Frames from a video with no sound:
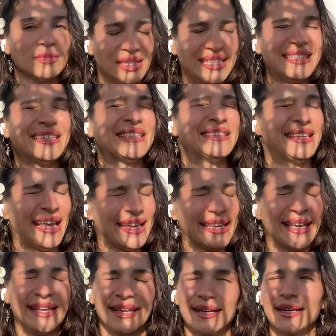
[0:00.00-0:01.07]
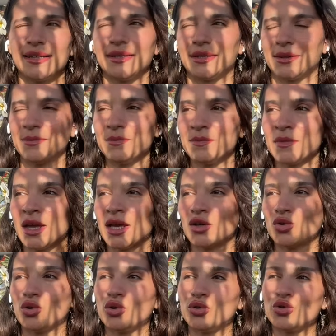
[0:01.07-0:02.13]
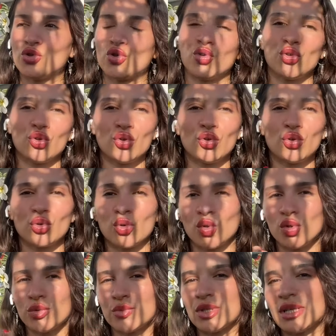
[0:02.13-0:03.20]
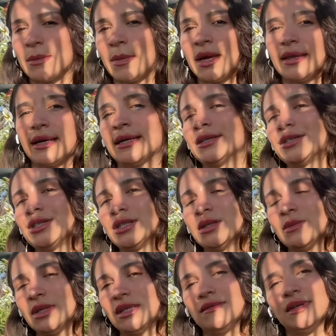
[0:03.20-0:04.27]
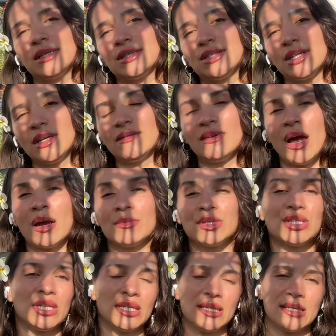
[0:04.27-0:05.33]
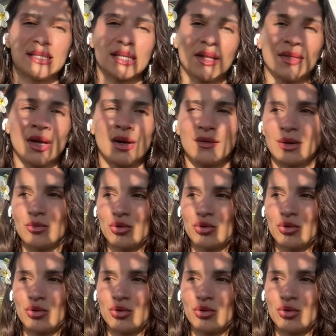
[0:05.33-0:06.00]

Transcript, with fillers: yine dengeyi yakalarım. Gülücüğünü, gülümseme enerjini bile vereceğin, vermeyeceğin insanlar var.